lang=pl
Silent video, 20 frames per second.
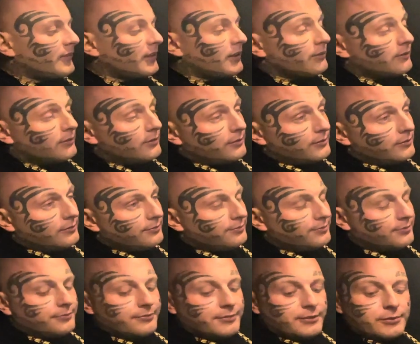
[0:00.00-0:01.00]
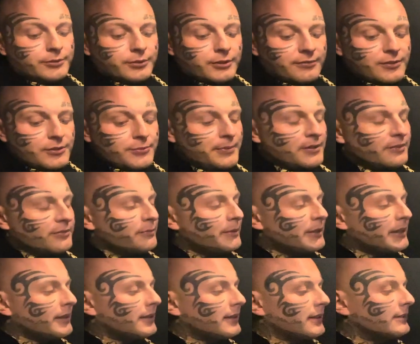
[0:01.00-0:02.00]
no, wykurować prawą
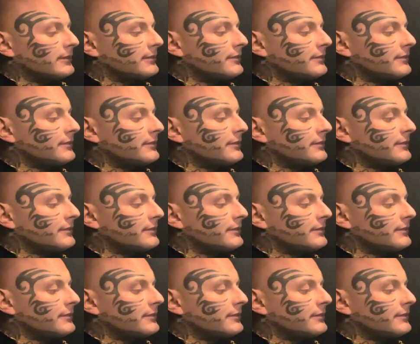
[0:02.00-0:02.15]
rękę.